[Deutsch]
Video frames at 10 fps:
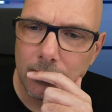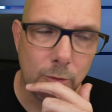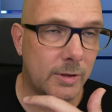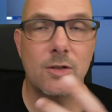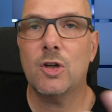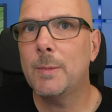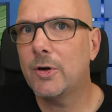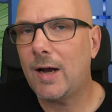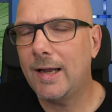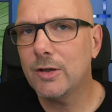Und dann kommen ja
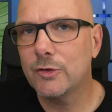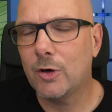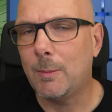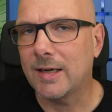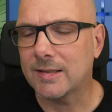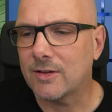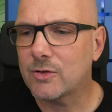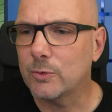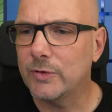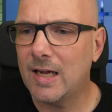noch andere Formate
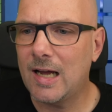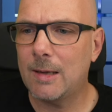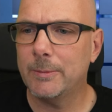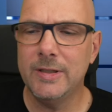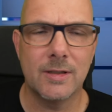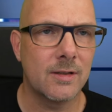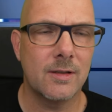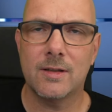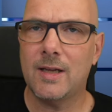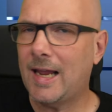dazu. Wir haben hier
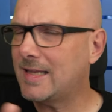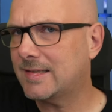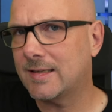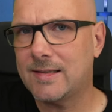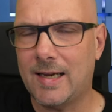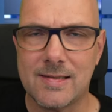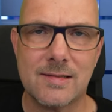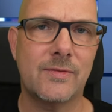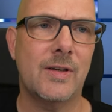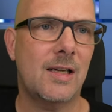äh,
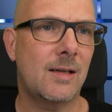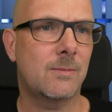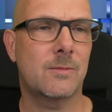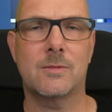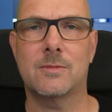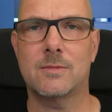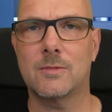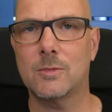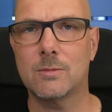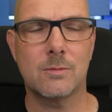Headset-Tests, wir
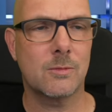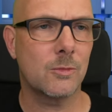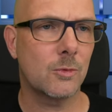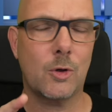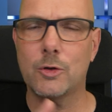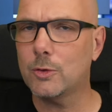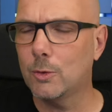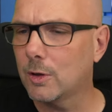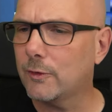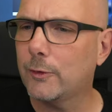haben
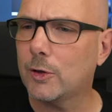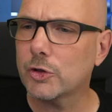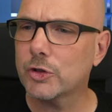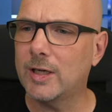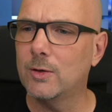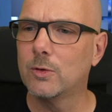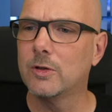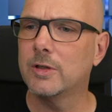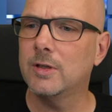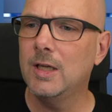
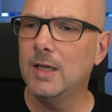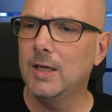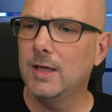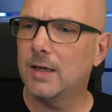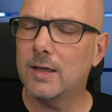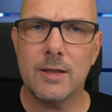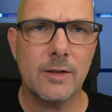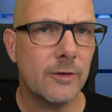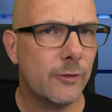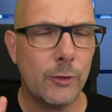Controller-Vorstellungen,
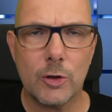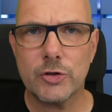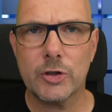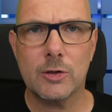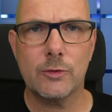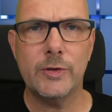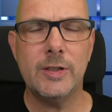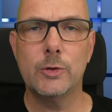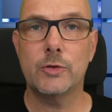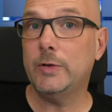äh,
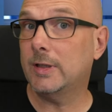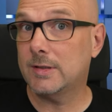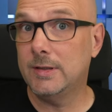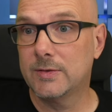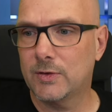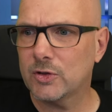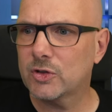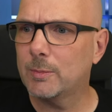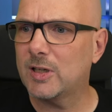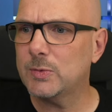Vorschau-Videos, wie jetzt diese Woche
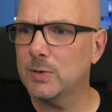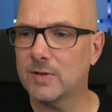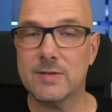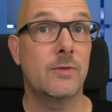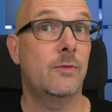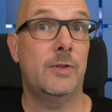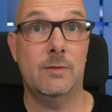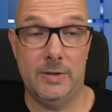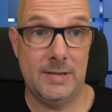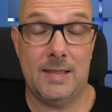zum Beispiel, was
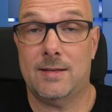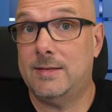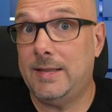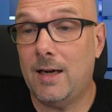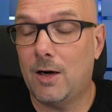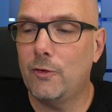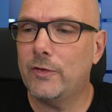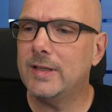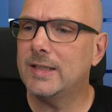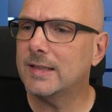wie gesagt sehr
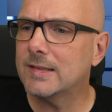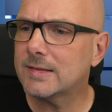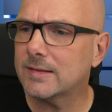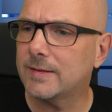aufwendig ist.